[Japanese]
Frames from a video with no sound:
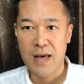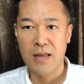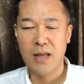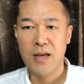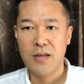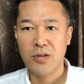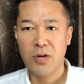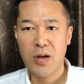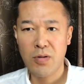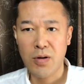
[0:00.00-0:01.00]
で、そ
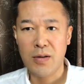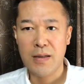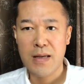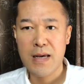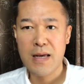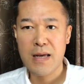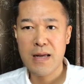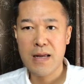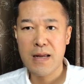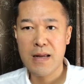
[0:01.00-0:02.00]
れを、
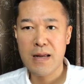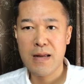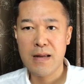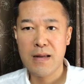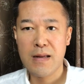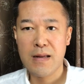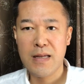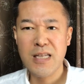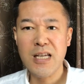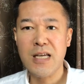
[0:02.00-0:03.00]
えー、
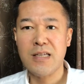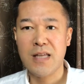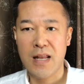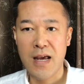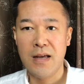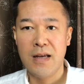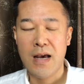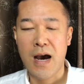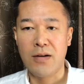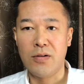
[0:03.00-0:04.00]
意識してね、
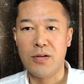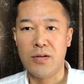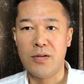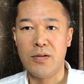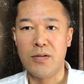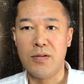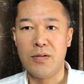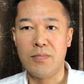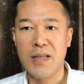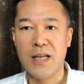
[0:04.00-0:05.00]
あ
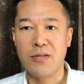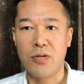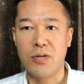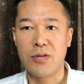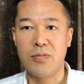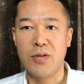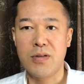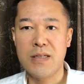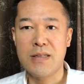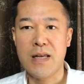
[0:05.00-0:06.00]
のまたその自分の
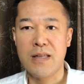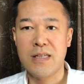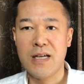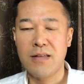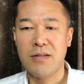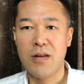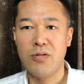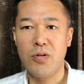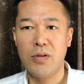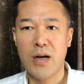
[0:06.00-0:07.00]
人生に近づけ
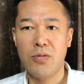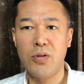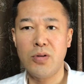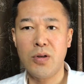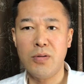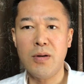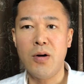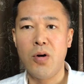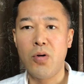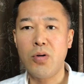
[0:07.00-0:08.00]
るような行動を
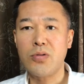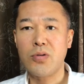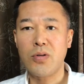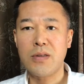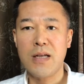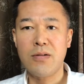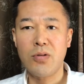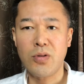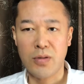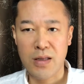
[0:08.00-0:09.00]
多くとっていく
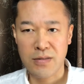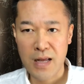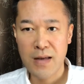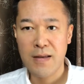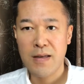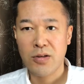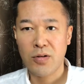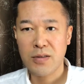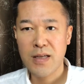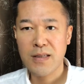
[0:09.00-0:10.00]
ことですね。そ
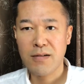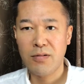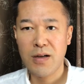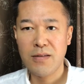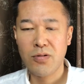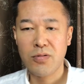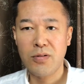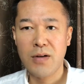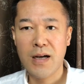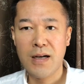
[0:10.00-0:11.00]
の選択の連続
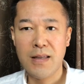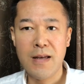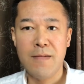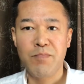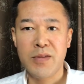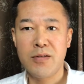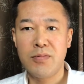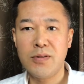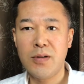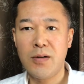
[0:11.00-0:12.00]
の中で自
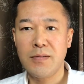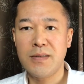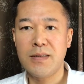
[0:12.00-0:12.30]
分の